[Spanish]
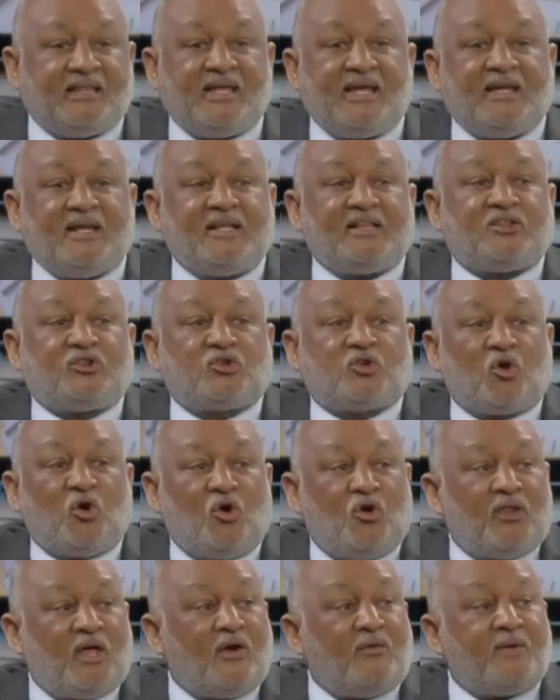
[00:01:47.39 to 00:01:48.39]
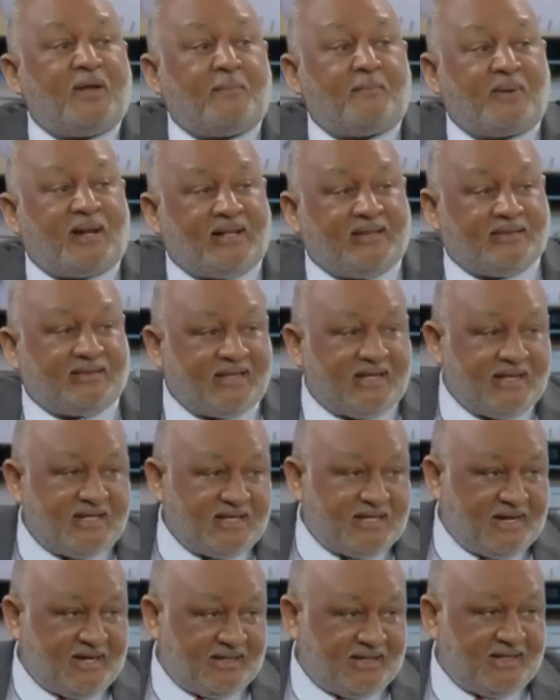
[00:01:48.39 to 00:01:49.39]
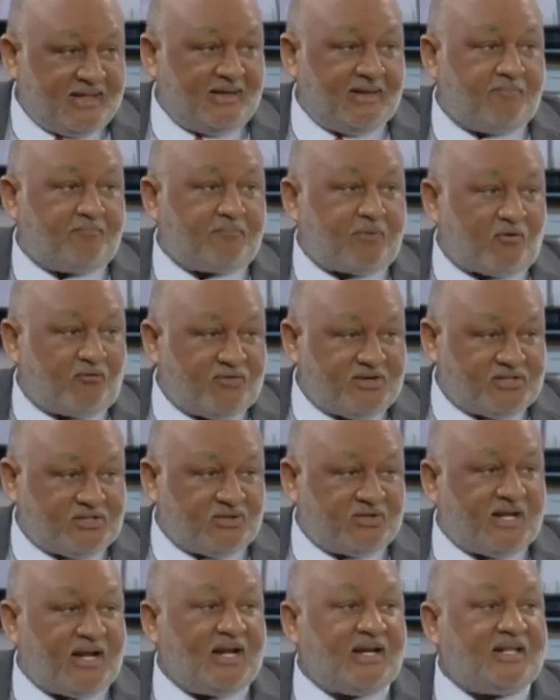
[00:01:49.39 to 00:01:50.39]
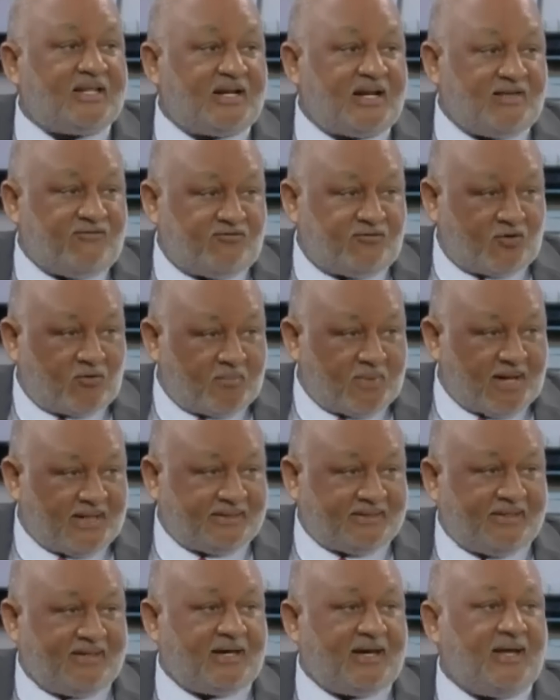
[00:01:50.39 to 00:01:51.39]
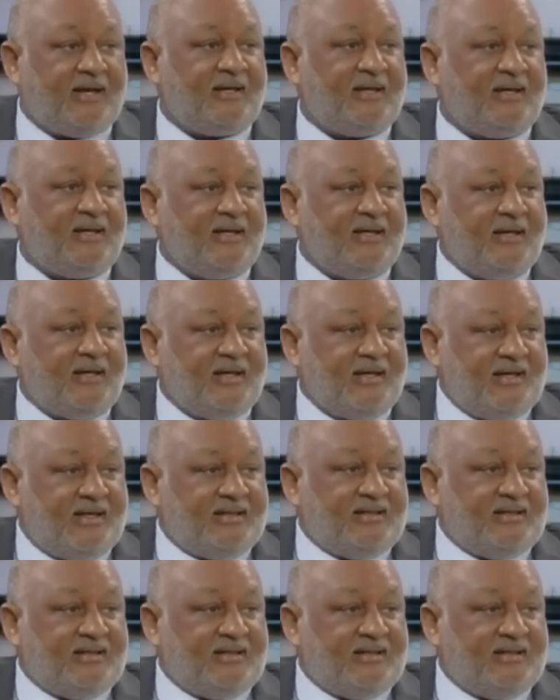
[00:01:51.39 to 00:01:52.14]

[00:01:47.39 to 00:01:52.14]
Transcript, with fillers: que tiene toda una plantilla de profesionales de la informática